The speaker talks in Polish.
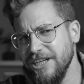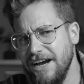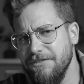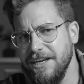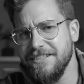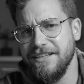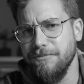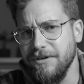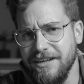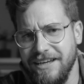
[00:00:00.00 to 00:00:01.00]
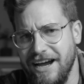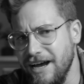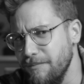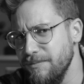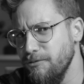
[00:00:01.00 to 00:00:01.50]
Ciekawy jestem, e,
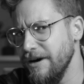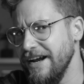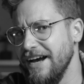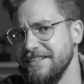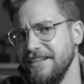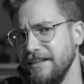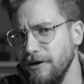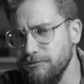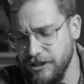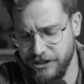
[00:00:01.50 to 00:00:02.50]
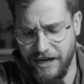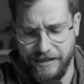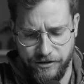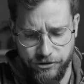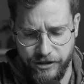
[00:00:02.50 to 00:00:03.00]
jaka by była reakcja nauczyciela
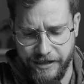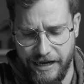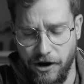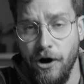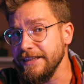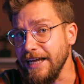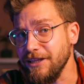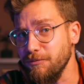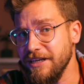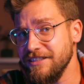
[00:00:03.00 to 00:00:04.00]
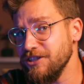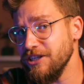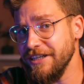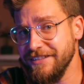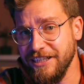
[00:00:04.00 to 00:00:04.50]
na coś takiego. Natomiast
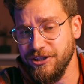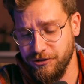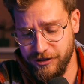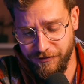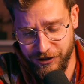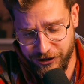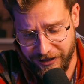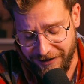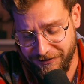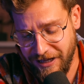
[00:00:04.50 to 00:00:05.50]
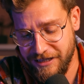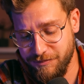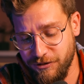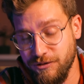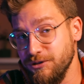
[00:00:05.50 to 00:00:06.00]
jeżeli chcecie oczywiście w ten
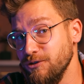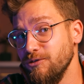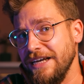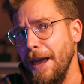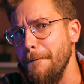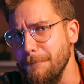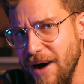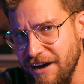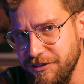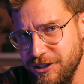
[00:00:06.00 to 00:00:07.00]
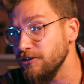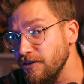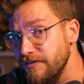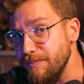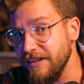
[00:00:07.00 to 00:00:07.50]
sposób się tutaj bawić,
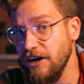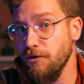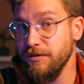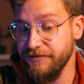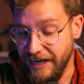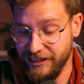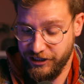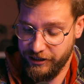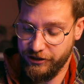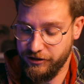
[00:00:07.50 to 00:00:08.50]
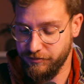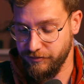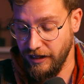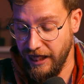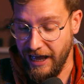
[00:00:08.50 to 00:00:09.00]
to wypadałoby wiedzieć,
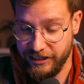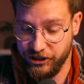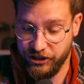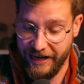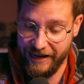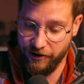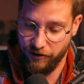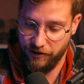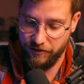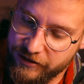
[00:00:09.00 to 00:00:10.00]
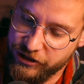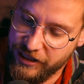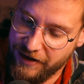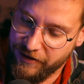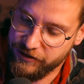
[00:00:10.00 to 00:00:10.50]
dlaczego
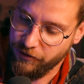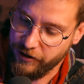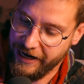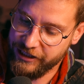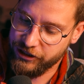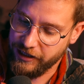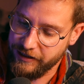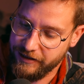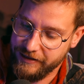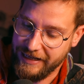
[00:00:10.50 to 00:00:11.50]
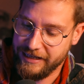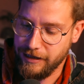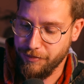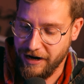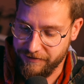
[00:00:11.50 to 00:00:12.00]
9 w okresie tak
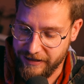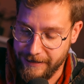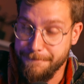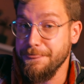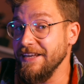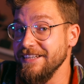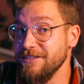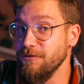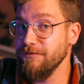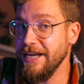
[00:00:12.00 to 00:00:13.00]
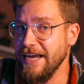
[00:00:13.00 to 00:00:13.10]
naprawdę jest równe